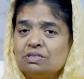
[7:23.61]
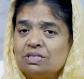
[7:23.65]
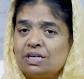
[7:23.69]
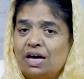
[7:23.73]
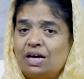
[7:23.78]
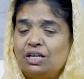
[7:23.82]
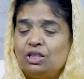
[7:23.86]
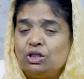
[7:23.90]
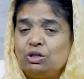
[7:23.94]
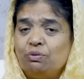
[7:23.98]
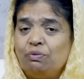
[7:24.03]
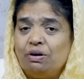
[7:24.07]

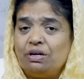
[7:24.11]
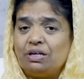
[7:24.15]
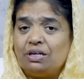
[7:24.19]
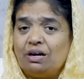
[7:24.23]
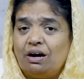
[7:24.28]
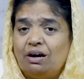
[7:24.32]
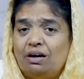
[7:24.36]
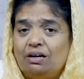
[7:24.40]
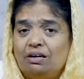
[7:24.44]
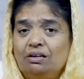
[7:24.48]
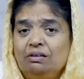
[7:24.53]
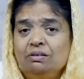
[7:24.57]

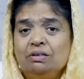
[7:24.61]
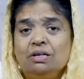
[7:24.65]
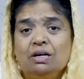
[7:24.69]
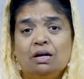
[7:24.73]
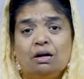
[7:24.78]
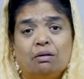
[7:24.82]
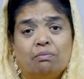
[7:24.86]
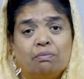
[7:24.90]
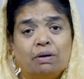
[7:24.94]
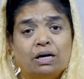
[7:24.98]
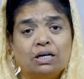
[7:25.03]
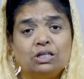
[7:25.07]
சேர்த்துவிட்டால்
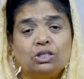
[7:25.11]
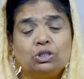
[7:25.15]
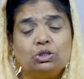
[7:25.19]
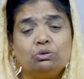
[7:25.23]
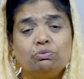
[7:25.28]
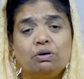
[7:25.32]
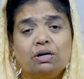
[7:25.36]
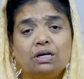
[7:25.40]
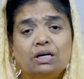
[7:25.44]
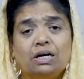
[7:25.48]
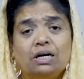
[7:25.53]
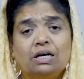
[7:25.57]

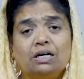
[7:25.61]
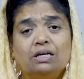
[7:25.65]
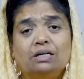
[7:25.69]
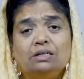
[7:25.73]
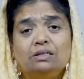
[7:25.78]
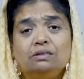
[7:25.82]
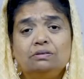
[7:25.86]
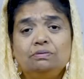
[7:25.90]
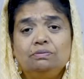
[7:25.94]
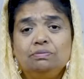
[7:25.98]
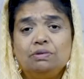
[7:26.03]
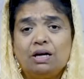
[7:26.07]
மருத்துவர்கள்
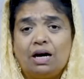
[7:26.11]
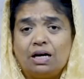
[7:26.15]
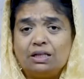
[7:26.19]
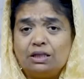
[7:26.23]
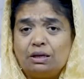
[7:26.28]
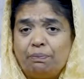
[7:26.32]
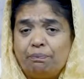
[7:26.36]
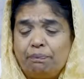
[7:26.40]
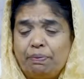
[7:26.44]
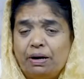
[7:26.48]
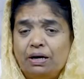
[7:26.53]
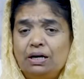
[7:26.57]
அந்த
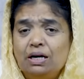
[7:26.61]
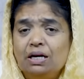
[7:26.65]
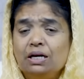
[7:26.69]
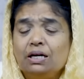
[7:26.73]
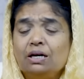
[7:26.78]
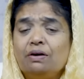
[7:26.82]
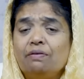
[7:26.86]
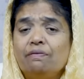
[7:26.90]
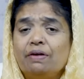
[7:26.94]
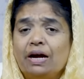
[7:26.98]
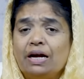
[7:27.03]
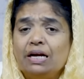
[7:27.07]

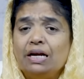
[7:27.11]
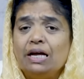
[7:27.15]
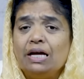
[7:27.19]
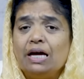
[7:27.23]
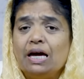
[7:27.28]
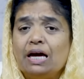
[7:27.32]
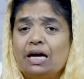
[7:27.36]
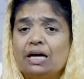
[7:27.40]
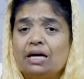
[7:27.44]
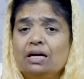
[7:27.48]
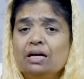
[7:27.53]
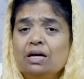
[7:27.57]
பெண்ணுக்கு வேண்டிய
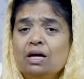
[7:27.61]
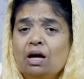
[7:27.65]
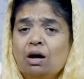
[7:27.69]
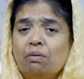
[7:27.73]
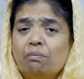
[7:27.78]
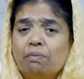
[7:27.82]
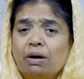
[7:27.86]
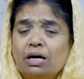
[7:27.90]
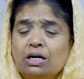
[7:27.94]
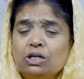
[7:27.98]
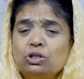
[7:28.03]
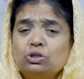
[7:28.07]

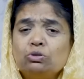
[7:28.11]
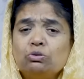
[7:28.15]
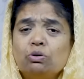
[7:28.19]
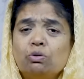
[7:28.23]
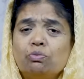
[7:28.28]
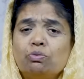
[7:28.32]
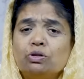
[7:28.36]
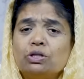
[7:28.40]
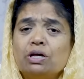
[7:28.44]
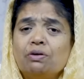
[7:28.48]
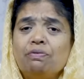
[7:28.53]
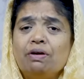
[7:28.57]
மருத்துவ
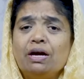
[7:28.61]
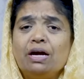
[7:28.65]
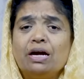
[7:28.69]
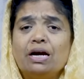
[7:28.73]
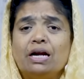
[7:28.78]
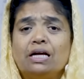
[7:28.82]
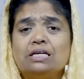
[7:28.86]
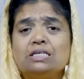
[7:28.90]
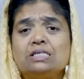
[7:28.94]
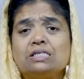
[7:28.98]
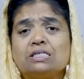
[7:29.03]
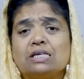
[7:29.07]

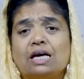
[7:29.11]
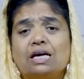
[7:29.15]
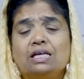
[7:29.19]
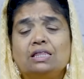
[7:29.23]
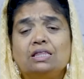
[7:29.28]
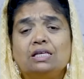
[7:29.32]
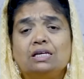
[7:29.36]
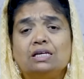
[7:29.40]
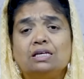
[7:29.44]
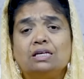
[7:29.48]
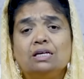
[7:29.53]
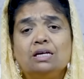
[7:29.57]
உதவிகளை
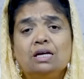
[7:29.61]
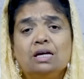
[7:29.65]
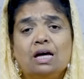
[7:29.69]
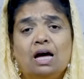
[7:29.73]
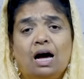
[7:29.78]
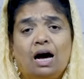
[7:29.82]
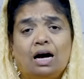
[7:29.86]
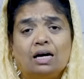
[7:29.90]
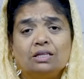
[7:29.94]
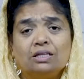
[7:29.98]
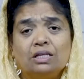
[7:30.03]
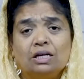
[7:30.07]
செய்து
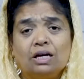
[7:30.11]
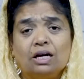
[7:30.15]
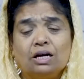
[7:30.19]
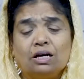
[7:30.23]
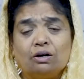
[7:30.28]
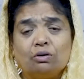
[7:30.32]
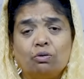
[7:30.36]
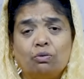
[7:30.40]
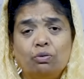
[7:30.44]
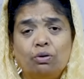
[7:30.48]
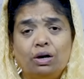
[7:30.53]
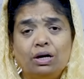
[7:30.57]
அந்த
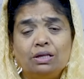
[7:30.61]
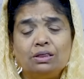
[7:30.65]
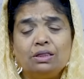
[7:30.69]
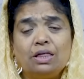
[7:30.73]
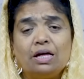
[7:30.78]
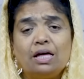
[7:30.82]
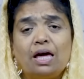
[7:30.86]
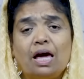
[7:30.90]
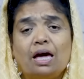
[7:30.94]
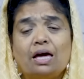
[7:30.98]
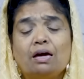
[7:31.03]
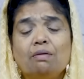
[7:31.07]

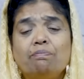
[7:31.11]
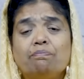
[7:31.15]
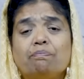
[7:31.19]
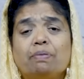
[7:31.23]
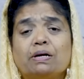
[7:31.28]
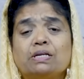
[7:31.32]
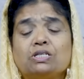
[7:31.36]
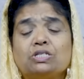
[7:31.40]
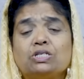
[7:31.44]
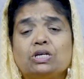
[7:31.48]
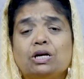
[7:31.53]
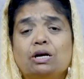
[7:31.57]
குழந்தையை
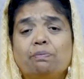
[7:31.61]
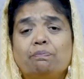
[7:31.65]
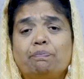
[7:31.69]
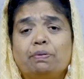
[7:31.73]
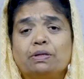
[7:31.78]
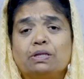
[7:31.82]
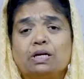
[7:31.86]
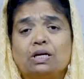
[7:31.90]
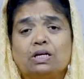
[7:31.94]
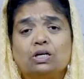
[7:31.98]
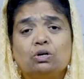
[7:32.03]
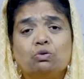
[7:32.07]

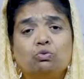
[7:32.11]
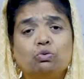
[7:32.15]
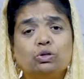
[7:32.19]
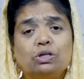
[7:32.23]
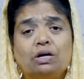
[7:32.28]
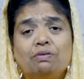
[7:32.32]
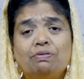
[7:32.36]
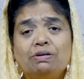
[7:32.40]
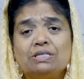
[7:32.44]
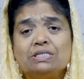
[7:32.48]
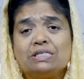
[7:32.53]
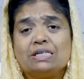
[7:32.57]
பெற்றெடுப்பதற்கு
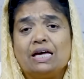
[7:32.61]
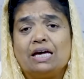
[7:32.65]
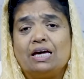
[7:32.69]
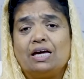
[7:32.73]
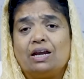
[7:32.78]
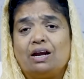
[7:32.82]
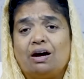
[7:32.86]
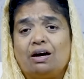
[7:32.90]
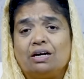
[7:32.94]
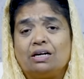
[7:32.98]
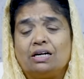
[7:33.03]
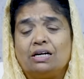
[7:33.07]
உதவி
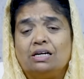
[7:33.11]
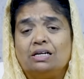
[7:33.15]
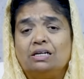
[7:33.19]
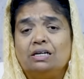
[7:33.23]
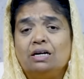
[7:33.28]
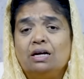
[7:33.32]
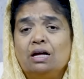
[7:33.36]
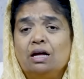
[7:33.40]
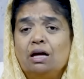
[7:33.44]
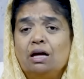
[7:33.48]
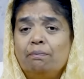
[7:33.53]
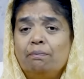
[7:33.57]
செய்கிறார்கள்
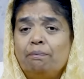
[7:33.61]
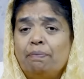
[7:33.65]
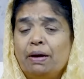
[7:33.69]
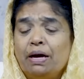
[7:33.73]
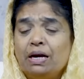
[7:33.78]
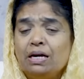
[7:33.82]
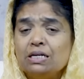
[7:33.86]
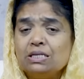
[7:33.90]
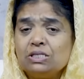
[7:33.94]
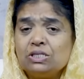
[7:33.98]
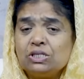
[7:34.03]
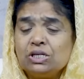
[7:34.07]

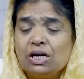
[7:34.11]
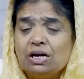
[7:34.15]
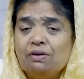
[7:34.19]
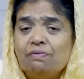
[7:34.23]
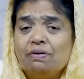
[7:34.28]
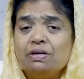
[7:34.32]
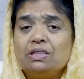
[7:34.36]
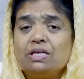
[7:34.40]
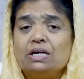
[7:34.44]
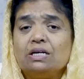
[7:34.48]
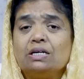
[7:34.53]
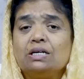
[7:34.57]
பெறச்
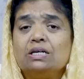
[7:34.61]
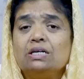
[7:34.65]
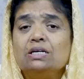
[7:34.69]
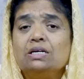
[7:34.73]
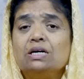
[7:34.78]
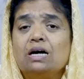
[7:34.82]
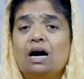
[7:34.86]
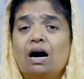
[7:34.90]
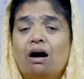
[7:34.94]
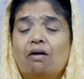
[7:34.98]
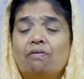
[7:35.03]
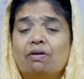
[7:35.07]
செய்வதற்கு
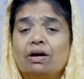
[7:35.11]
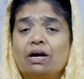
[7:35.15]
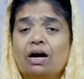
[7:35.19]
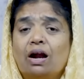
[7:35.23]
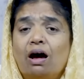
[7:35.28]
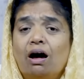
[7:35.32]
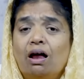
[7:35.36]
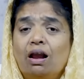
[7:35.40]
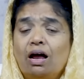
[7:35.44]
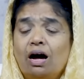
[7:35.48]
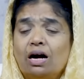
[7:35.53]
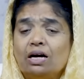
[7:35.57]

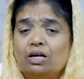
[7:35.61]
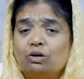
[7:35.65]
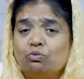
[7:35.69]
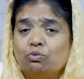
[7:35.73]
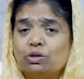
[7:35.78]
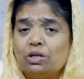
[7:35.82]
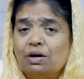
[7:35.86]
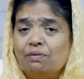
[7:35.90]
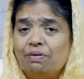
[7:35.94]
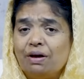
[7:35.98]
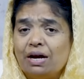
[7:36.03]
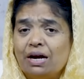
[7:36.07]
அவர்களால் ஆன
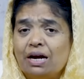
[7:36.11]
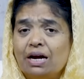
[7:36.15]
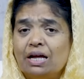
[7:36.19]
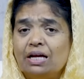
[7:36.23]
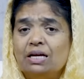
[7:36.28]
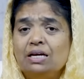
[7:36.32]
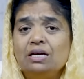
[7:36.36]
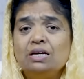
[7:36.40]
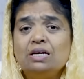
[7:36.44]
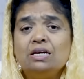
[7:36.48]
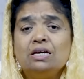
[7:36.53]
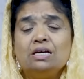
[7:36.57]
உதவிகளை
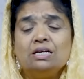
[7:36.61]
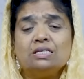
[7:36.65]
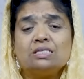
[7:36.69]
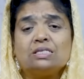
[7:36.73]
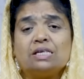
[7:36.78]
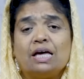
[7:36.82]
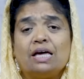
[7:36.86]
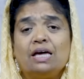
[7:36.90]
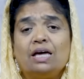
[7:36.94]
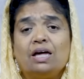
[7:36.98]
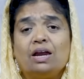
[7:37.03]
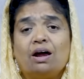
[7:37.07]

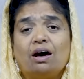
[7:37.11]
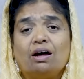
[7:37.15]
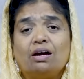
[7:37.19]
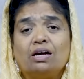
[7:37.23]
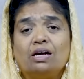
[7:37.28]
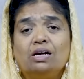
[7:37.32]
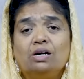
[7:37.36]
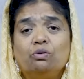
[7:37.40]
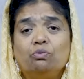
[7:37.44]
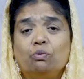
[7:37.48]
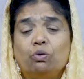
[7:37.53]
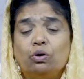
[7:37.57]

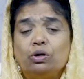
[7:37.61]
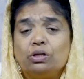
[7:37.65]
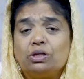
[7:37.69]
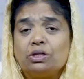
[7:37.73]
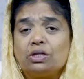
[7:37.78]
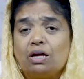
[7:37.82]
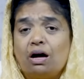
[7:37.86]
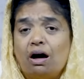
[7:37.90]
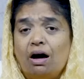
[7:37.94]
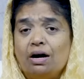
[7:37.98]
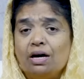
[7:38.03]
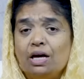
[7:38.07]
செய்கிறார்கள் ஒரு
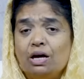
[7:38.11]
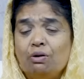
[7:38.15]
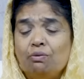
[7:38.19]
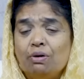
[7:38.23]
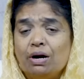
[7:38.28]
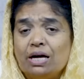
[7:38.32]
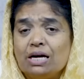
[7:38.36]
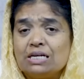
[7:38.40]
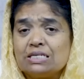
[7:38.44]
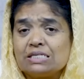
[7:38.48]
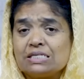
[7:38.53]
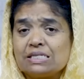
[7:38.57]

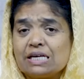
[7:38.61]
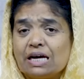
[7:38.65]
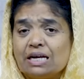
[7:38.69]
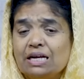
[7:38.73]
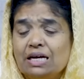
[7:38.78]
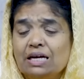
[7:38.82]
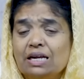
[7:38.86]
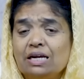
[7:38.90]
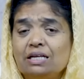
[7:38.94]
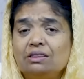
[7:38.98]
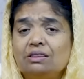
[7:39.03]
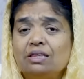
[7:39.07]
தாயினுடைய
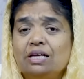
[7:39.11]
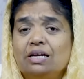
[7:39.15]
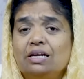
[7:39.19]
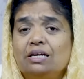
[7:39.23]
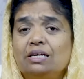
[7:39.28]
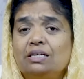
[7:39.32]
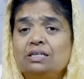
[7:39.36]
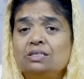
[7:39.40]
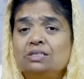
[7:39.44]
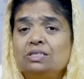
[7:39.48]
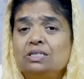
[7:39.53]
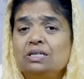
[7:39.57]

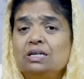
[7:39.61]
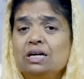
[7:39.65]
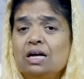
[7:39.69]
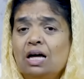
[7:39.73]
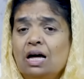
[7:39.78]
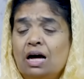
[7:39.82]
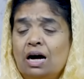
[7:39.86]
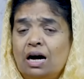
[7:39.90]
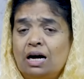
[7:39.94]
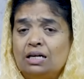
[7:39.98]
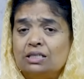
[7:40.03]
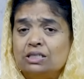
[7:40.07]
சரீரத்திலிருந்து
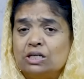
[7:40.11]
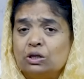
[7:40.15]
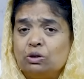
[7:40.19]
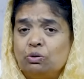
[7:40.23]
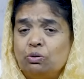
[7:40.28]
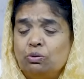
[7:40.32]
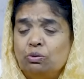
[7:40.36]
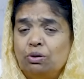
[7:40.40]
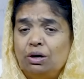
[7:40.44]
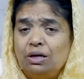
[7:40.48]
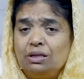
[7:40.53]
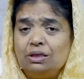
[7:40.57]
அந்த
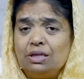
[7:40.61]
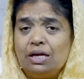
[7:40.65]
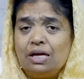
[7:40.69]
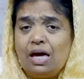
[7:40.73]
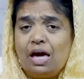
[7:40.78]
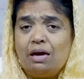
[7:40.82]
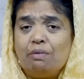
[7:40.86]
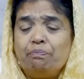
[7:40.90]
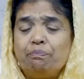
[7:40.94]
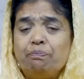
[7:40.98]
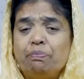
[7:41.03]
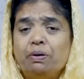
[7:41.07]

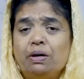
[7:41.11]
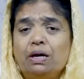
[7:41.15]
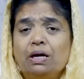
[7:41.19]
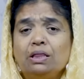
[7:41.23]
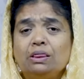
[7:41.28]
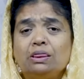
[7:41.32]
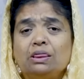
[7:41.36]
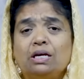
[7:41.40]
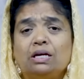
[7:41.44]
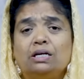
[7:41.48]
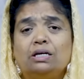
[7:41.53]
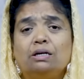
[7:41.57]
குழந்தையை
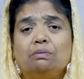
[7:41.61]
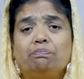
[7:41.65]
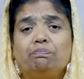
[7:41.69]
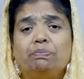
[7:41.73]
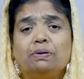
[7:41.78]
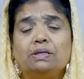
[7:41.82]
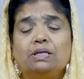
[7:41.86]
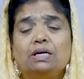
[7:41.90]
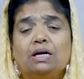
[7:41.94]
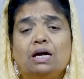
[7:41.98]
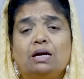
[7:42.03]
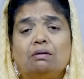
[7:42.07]

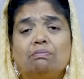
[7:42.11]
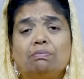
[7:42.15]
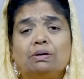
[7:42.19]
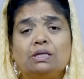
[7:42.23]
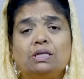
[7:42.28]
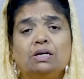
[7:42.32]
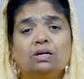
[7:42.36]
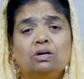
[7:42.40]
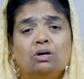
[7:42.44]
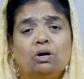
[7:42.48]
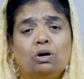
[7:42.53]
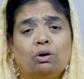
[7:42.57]
பிரித்தெடுப்பது
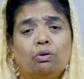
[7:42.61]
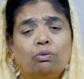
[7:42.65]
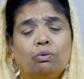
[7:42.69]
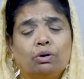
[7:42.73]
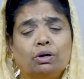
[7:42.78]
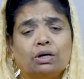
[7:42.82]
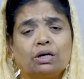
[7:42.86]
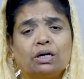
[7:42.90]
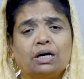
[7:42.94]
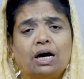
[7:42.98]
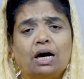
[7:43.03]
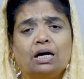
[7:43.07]
என்பது
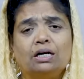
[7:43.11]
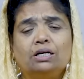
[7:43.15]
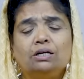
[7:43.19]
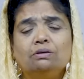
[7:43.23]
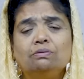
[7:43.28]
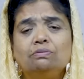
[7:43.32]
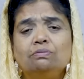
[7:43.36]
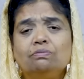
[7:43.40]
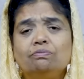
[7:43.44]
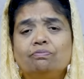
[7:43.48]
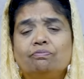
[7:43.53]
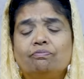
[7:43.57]
ஒரு
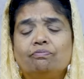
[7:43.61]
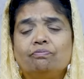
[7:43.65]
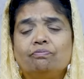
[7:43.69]
கடும்